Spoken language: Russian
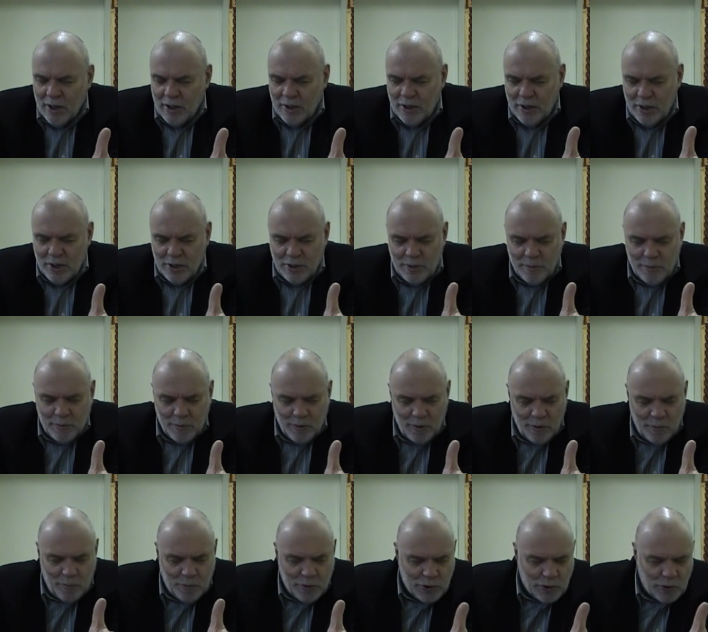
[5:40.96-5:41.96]
есть э,
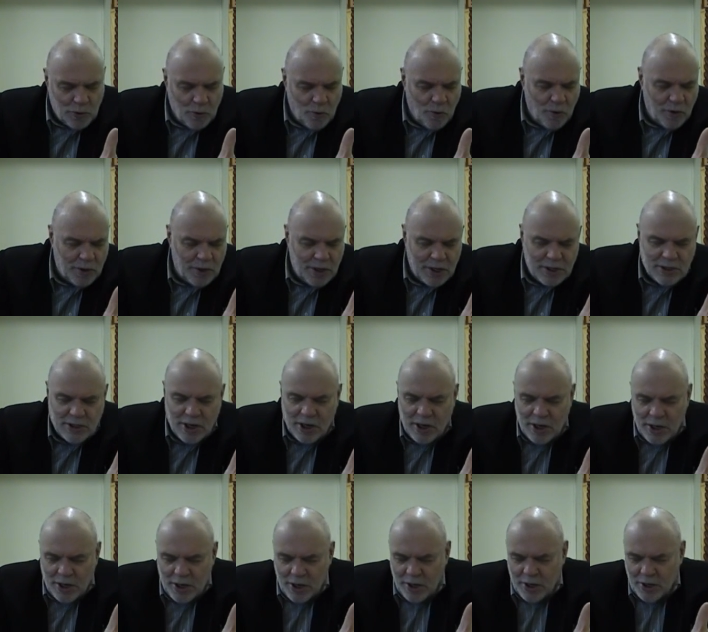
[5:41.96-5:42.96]
песок, есть
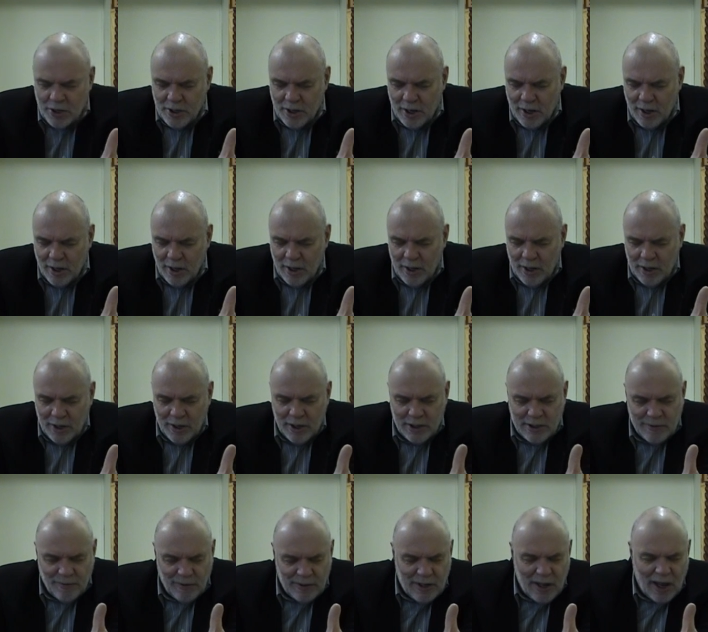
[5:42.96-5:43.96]
глина,
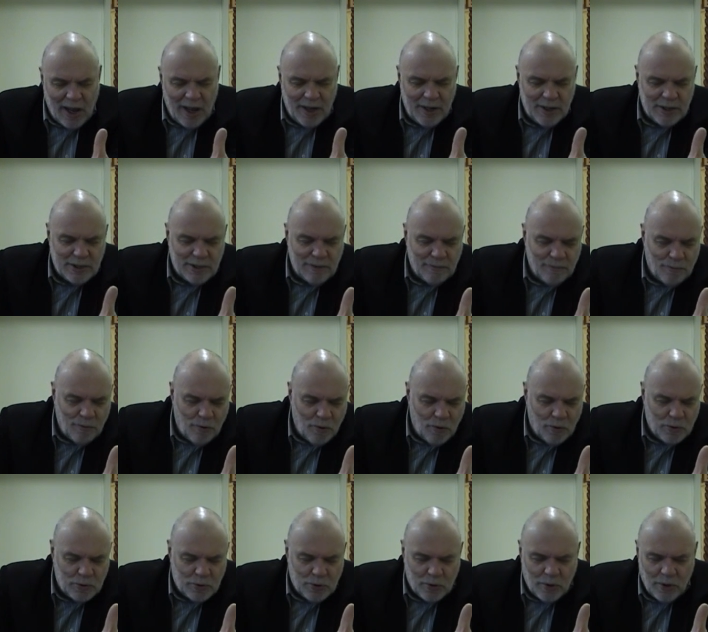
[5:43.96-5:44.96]
есть вода, есть
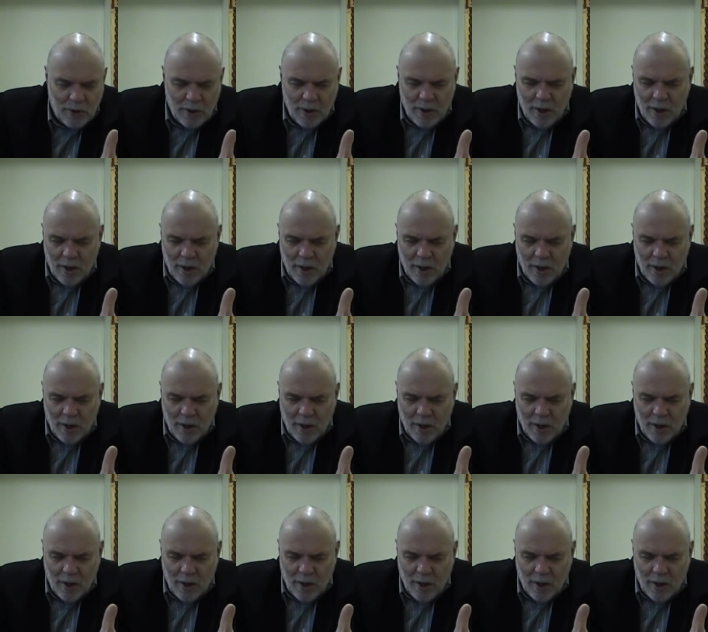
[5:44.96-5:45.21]
воздух.